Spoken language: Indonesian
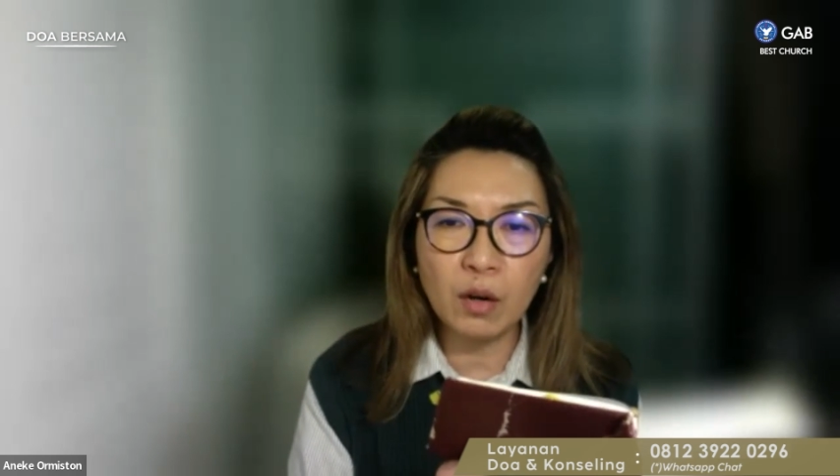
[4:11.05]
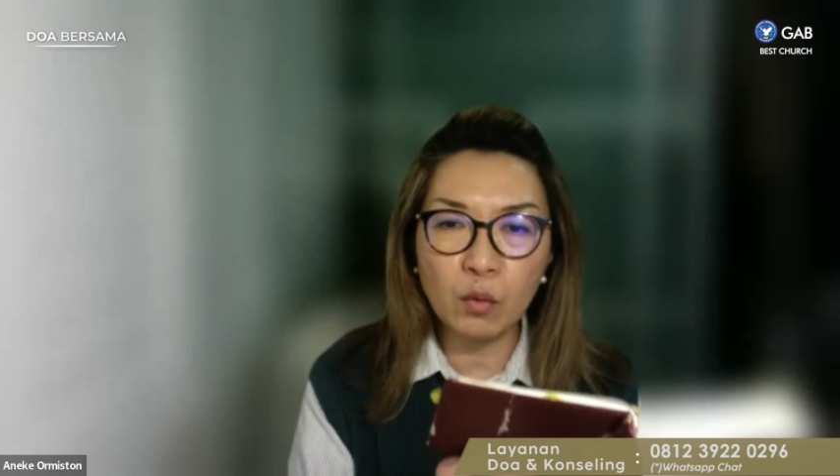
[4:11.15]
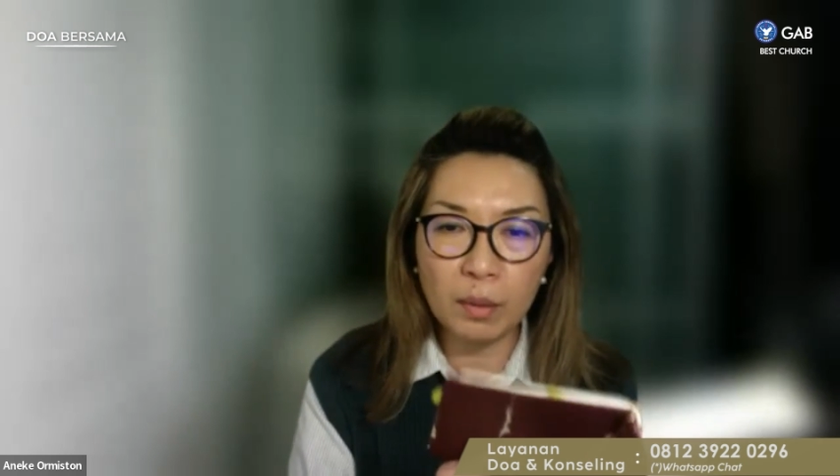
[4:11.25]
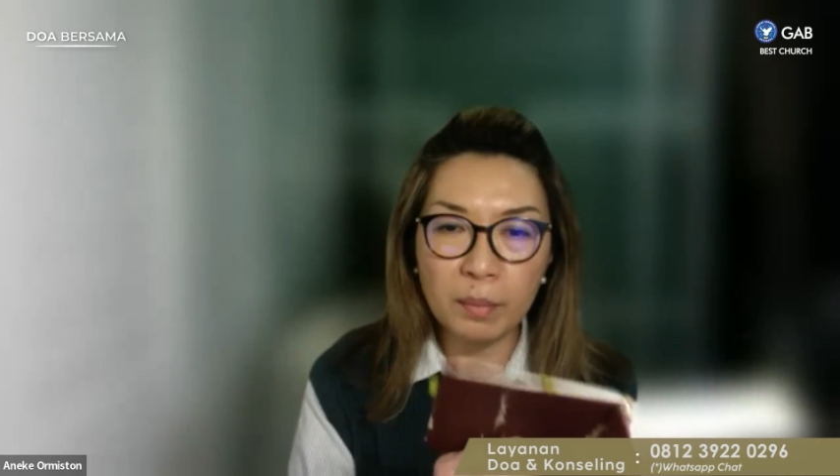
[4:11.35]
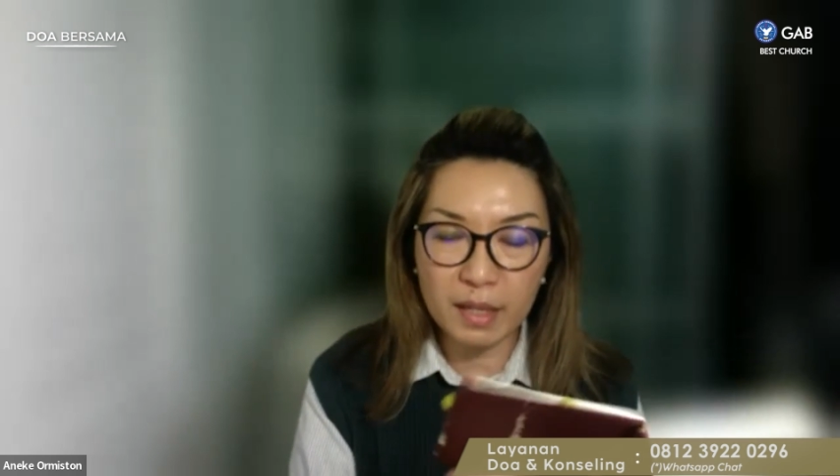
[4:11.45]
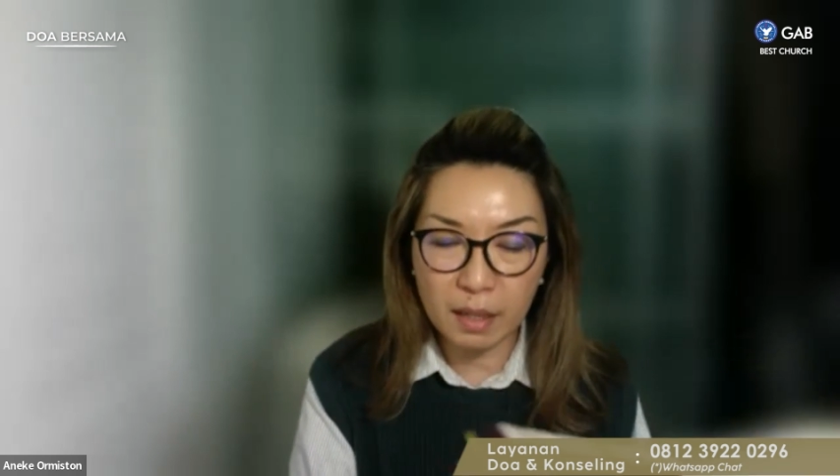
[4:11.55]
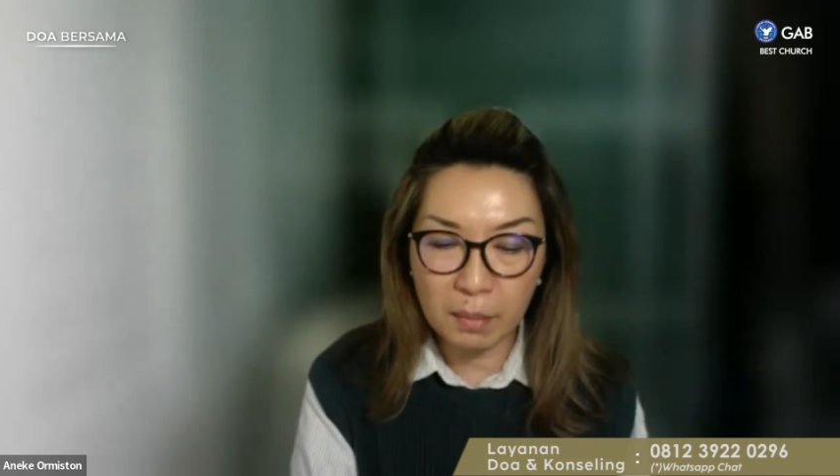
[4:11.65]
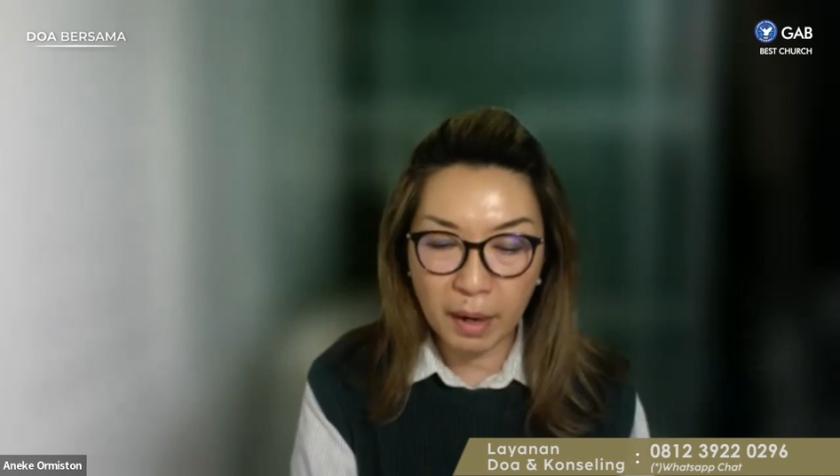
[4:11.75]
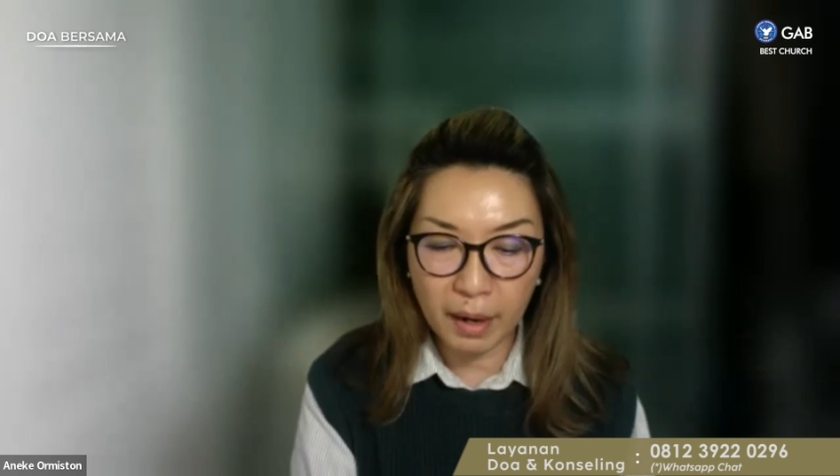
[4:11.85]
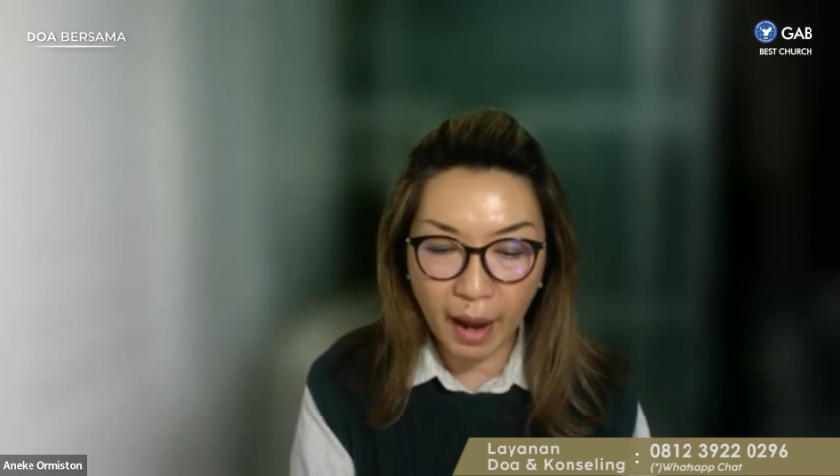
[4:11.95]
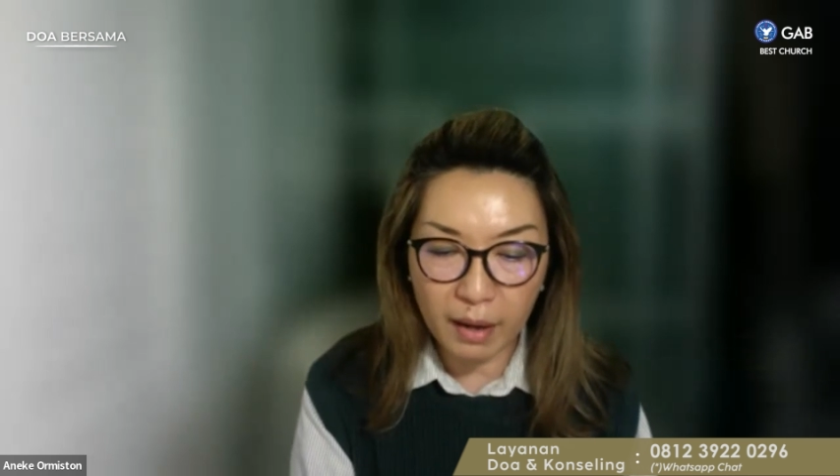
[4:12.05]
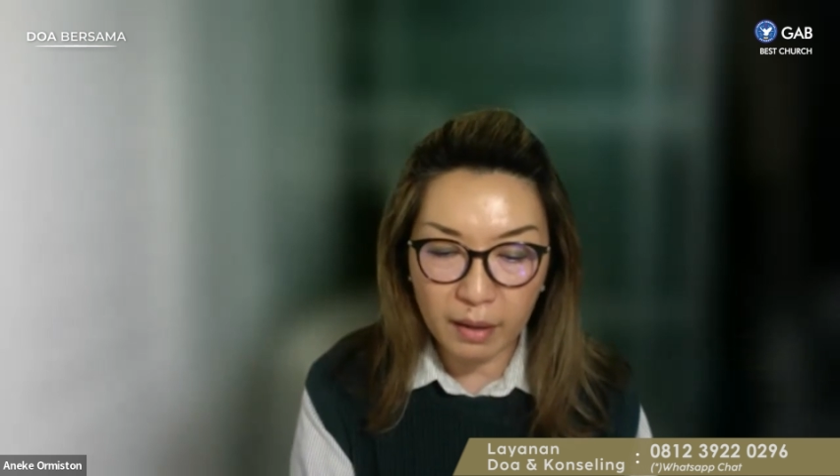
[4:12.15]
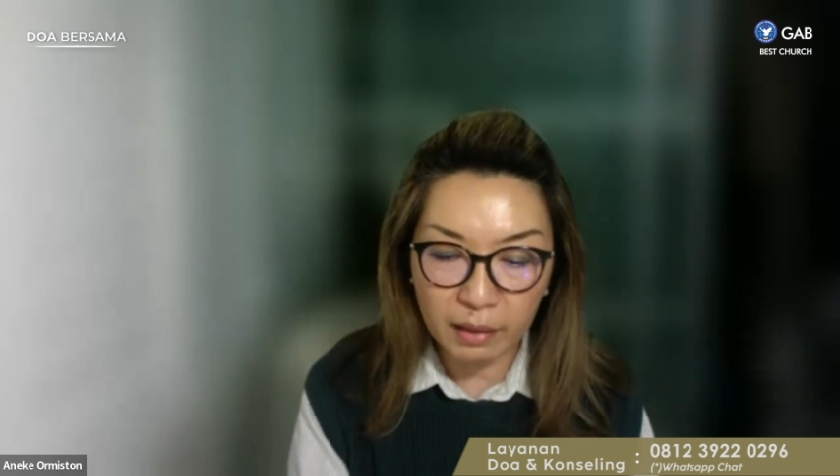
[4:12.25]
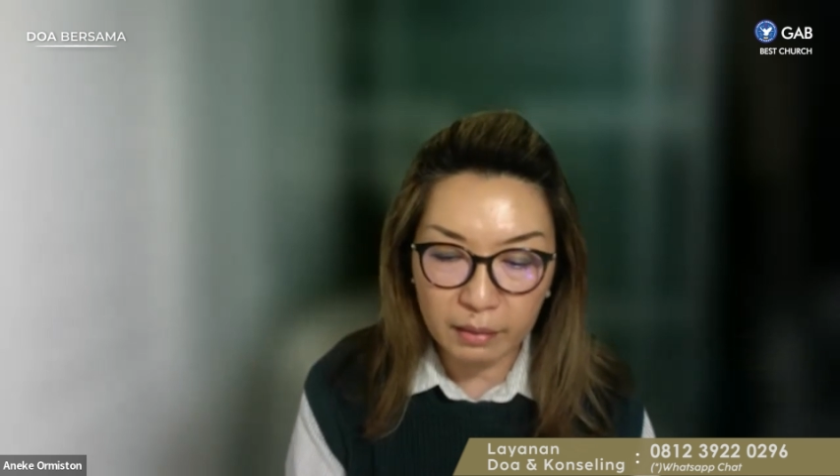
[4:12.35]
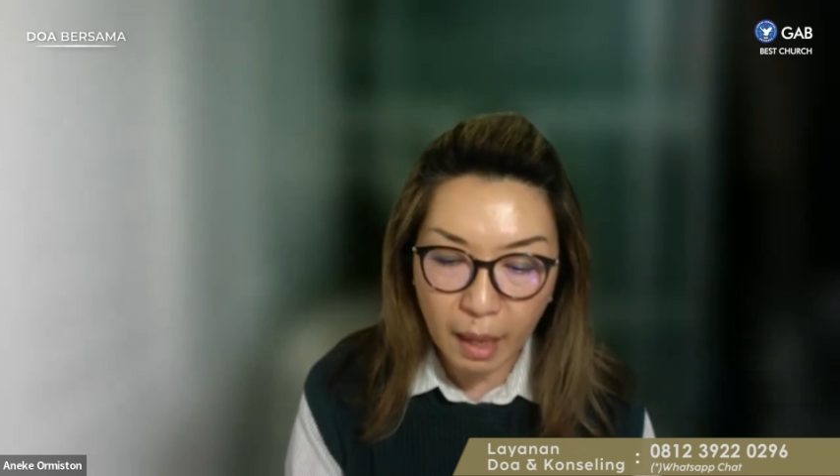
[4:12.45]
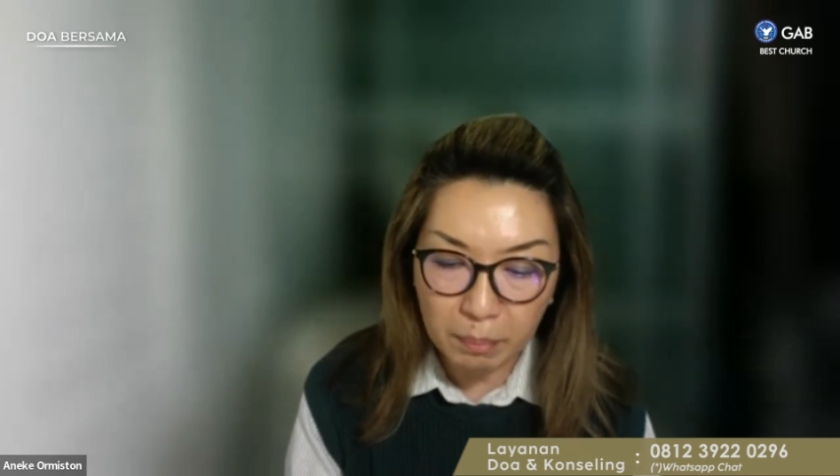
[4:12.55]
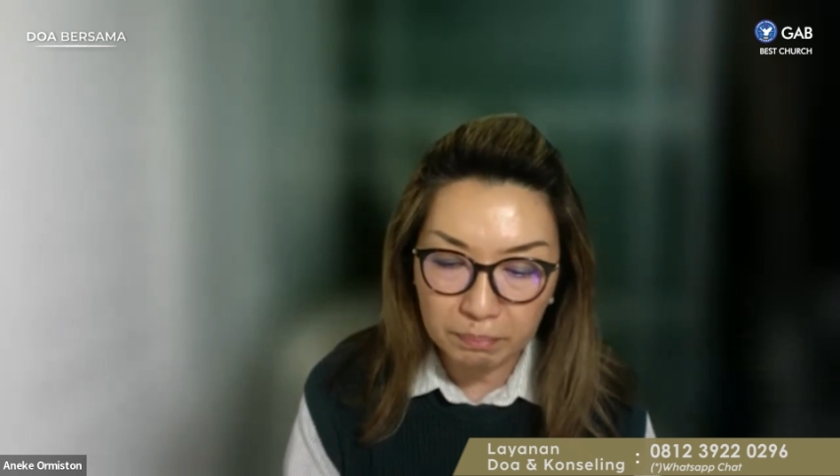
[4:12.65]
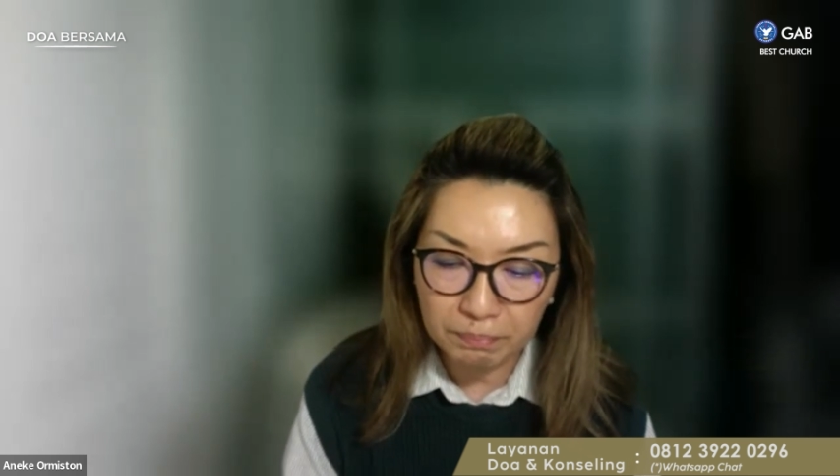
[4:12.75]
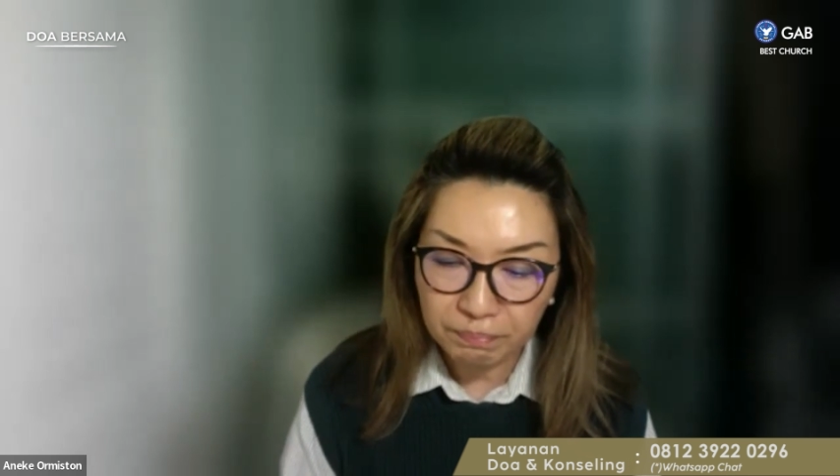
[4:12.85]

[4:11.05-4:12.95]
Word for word: luar biasa mengenai Alkitab.